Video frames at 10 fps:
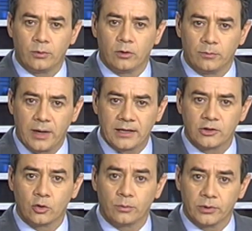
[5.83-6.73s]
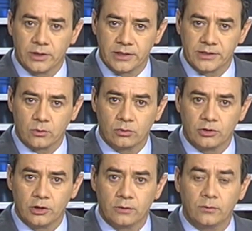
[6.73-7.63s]
por parte do Poder
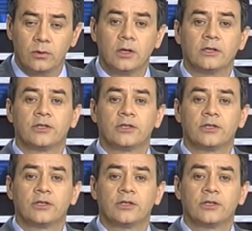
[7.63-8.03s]
Executivo